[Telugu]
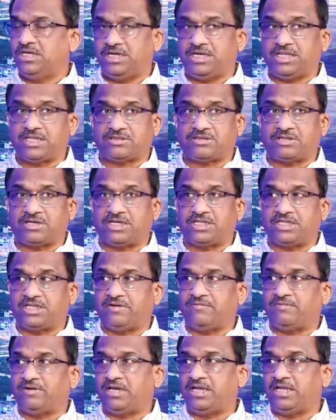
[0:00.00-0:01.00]
అంటే సన్న
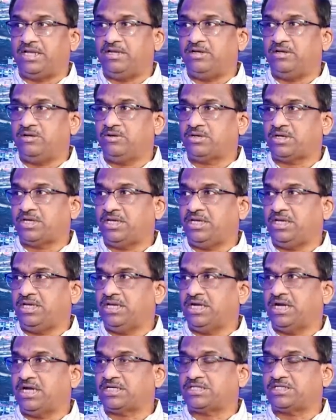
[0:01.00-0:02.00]
దేవాలయంలోకి
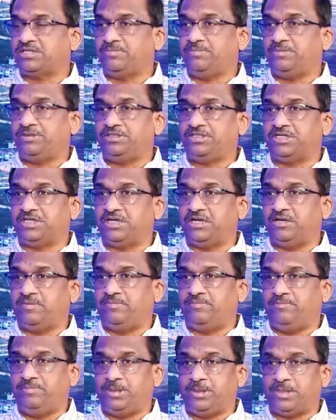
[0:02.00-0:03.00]
యాక్షన్ జనరల్
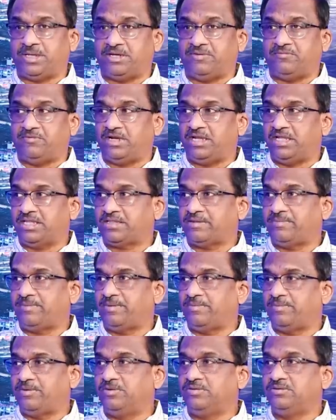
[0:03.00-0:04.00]
బింద్రాన్ వాలే
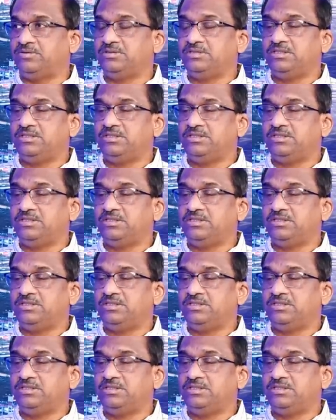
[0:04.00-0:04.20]
సమయంలో